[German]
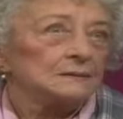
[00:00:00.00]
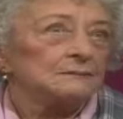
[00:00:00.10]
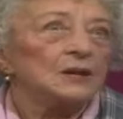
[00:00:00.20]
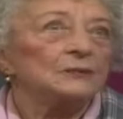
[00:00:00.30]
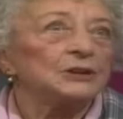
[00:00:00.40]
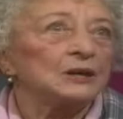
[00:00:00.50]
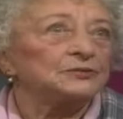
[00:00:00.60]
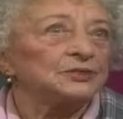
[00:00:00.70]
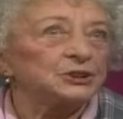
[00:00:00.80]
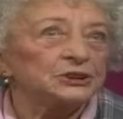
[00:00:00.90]
Und da habe ich
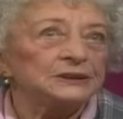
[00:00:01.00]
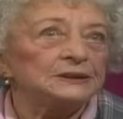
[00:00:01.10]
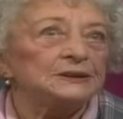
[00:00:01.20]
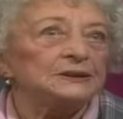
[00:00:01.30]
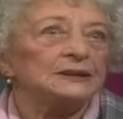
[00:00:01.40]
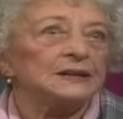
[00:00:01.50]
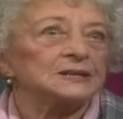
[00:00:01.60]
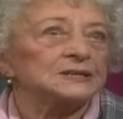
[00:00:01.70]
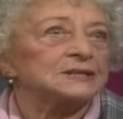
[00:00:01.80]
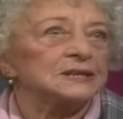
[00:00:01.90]
halt verschiedene
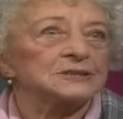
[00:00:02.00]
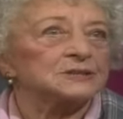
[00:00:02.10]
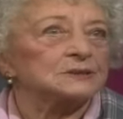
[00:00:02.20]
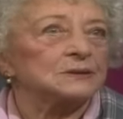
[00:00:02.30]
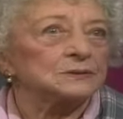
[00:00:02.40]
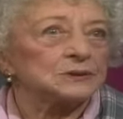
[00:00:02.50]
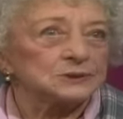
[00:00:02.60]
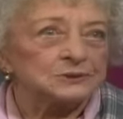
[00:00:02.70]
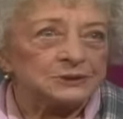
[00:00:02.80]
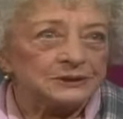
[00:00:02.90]
Ärzte erst
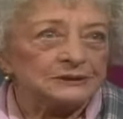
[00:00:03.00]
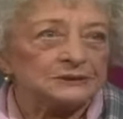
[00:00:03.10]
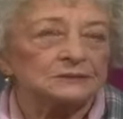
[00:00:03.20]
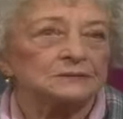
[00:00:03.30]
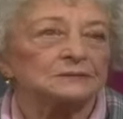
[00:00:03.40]
konsultiert.